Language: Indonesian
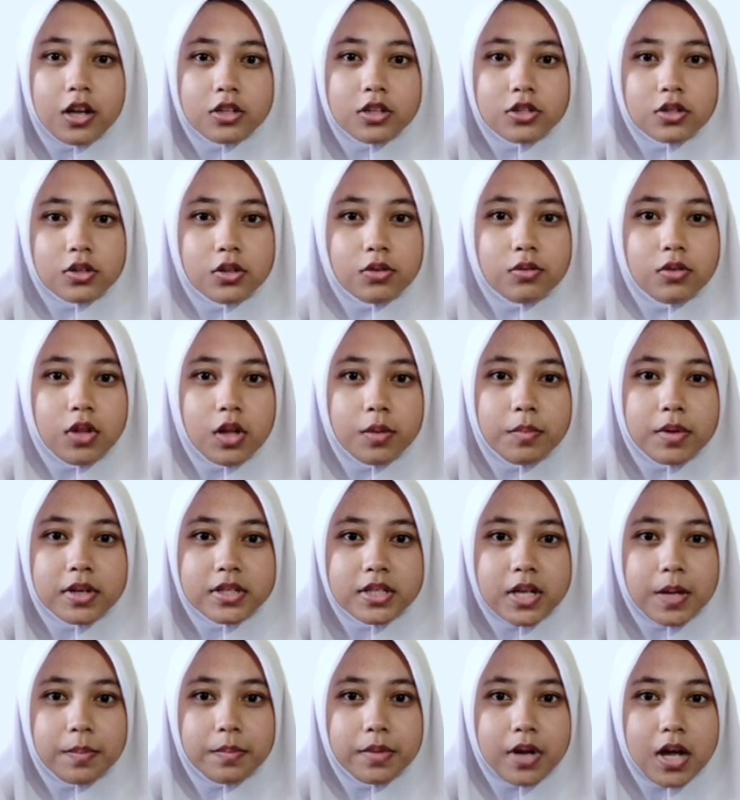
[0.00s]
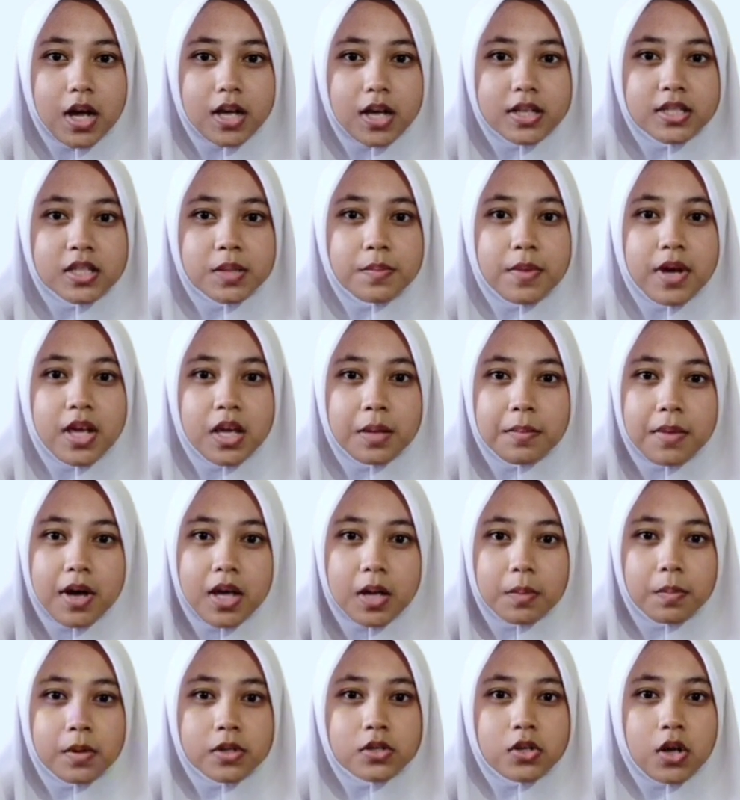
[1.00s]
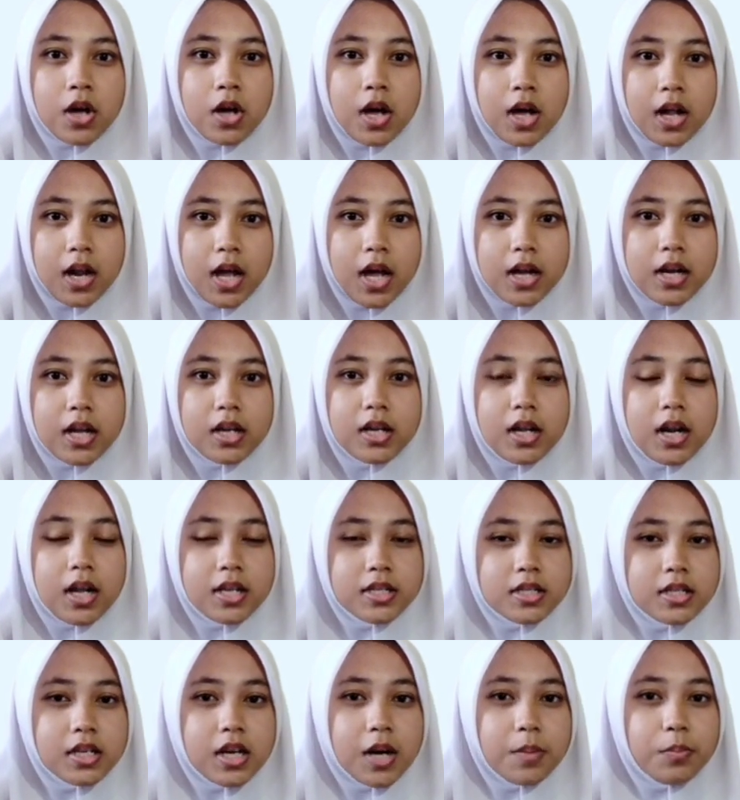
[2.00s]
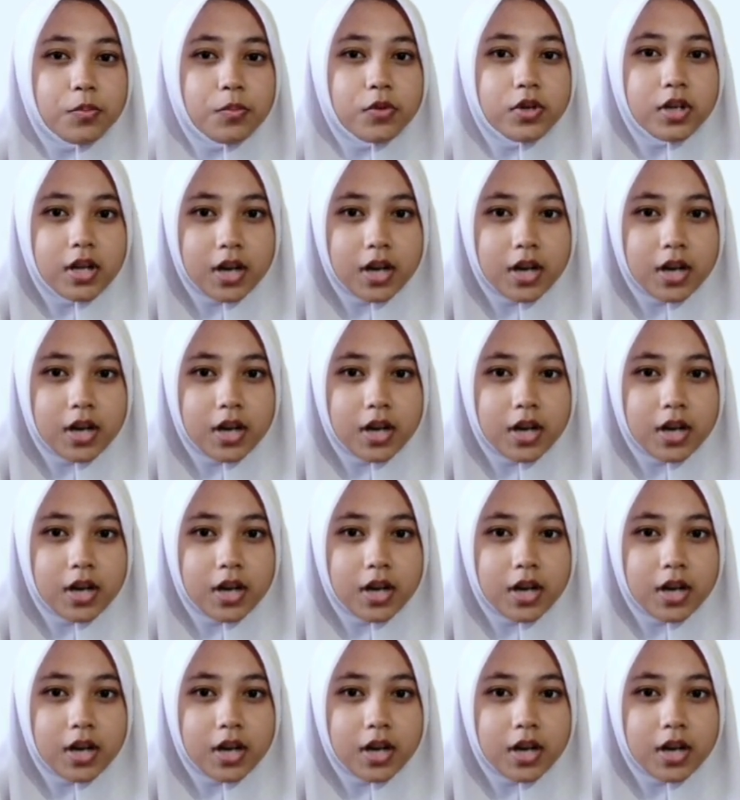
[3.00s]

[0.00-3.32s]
Rasulullah bersabda, sebaik-baik persoalan adalah sikap